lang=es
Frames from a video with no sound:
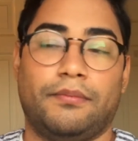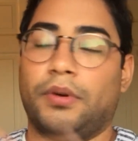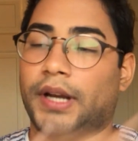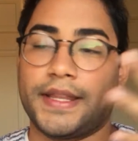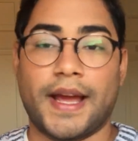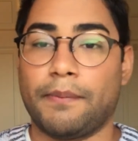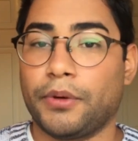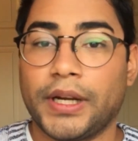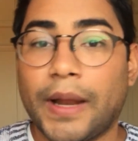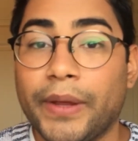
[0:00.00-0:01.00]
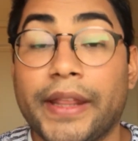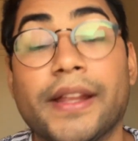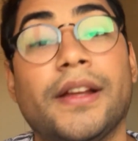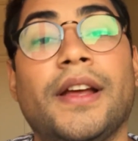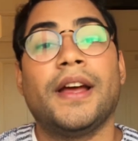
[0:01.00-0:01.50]
por allá por la
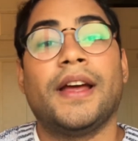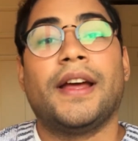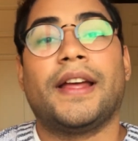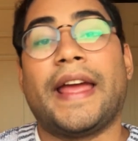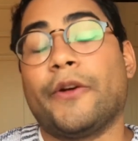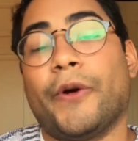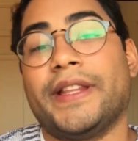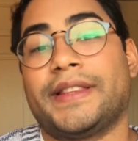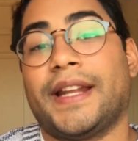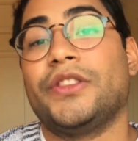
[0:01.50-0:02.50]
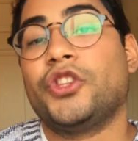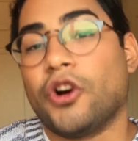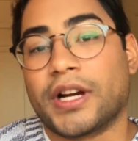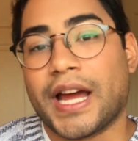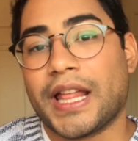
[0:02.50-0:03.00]
vida, encuentran
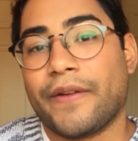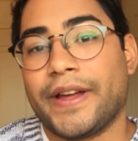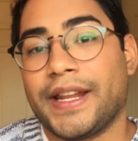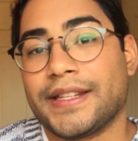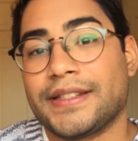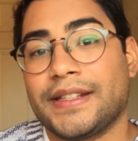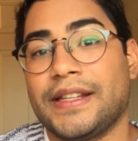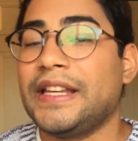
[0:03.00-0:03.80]
dos cadáveres